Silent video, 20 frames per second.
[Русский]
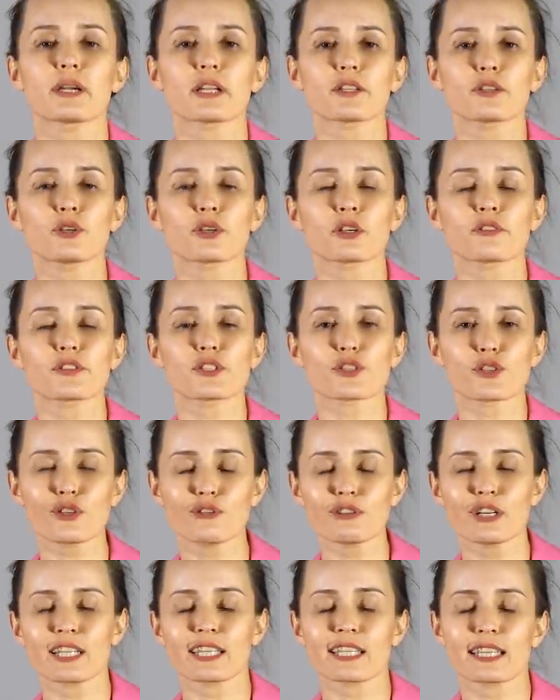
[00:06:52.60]
партнеров
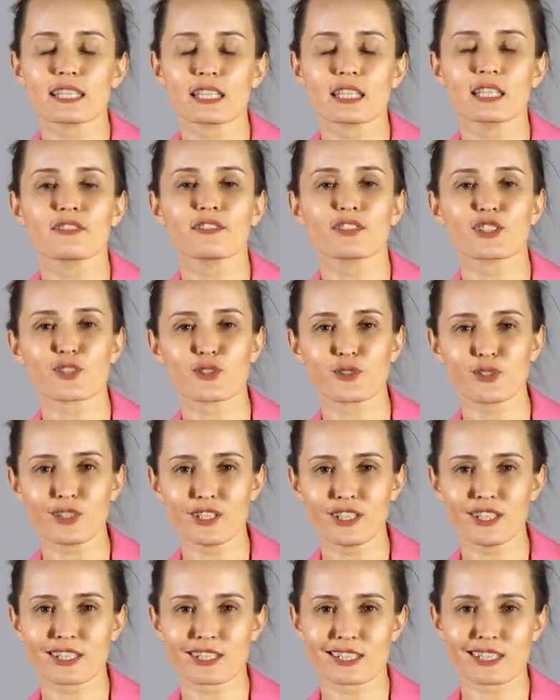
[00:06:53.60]
Соло есть
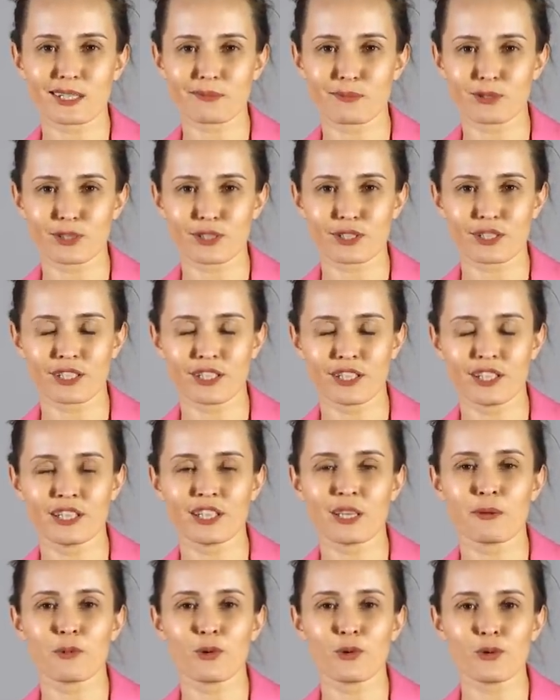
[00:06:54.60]
инновационная разработка, и
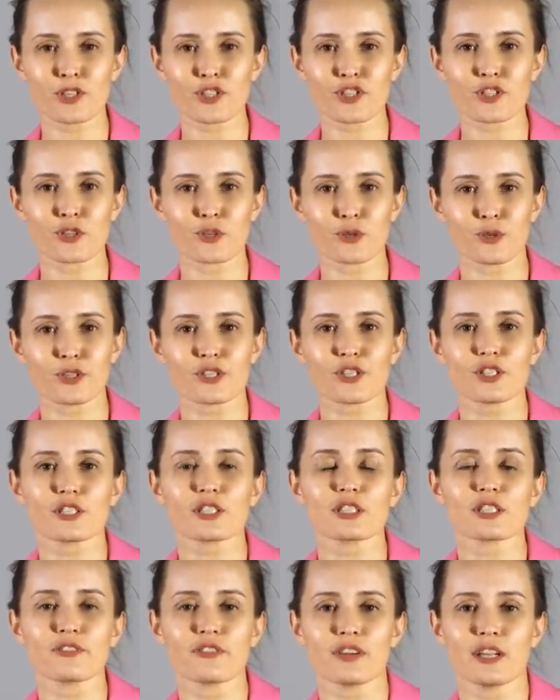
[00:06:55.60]
нам очень
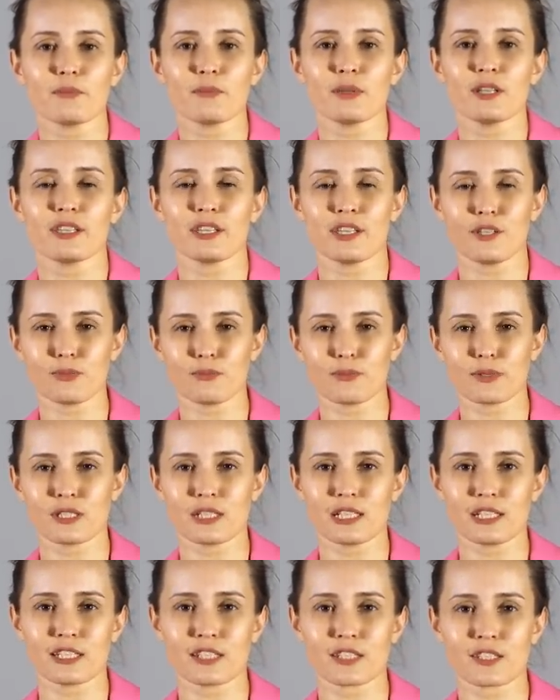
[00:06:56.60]
хочется с вами ею
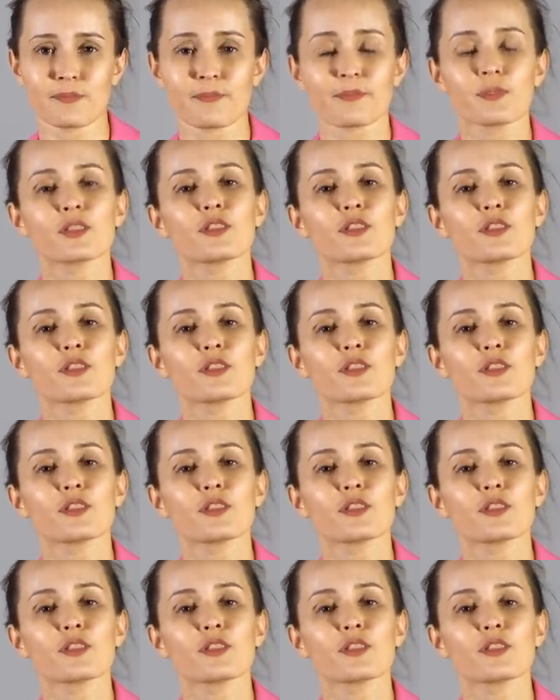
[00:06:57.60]
поделиться.